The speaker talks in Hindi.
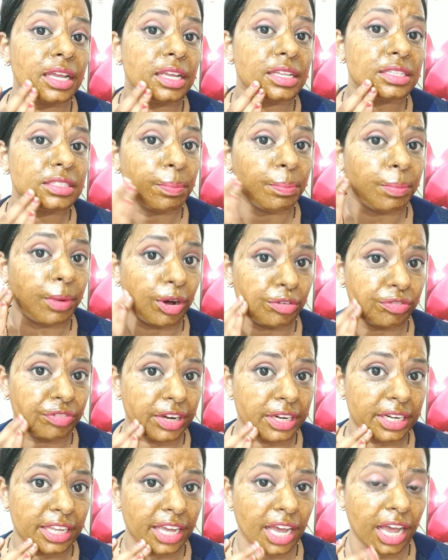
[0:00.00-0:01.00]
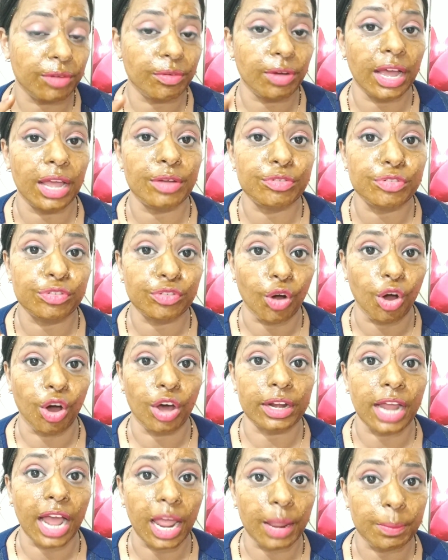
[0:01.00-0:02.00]
इज द परफेक्ट डी आई वाई
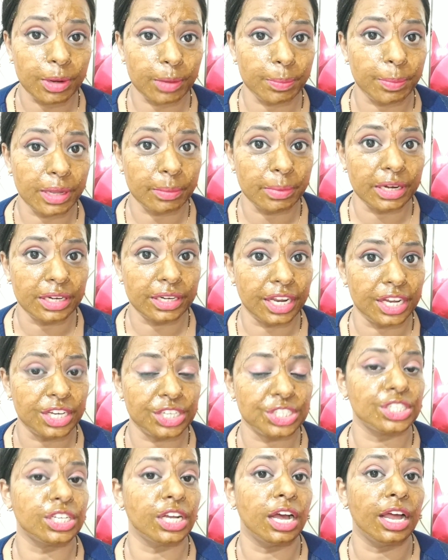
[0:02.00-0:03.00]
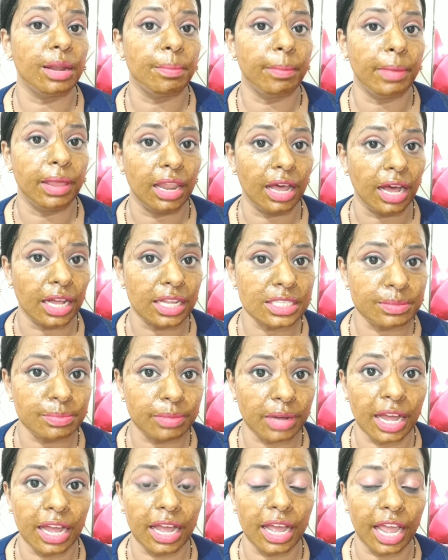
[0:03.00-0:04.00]
फॉर हाइपर पिगमेंटेशन
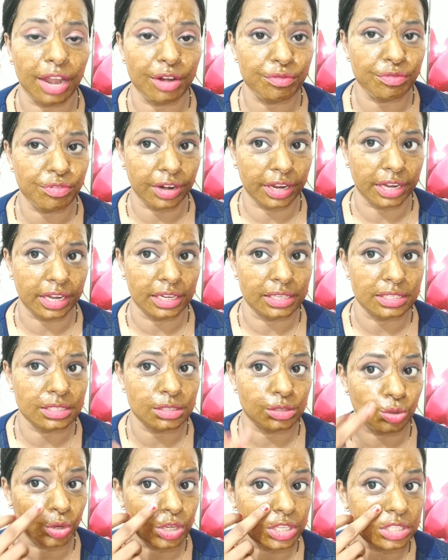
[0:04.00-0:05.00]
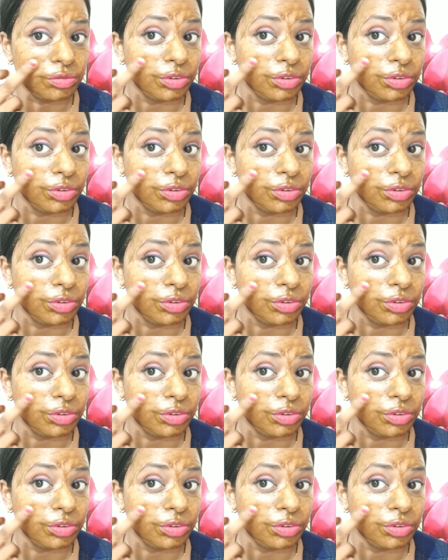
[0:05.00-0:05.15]
मेलाजमा एंड फ्रेकल्स तो इस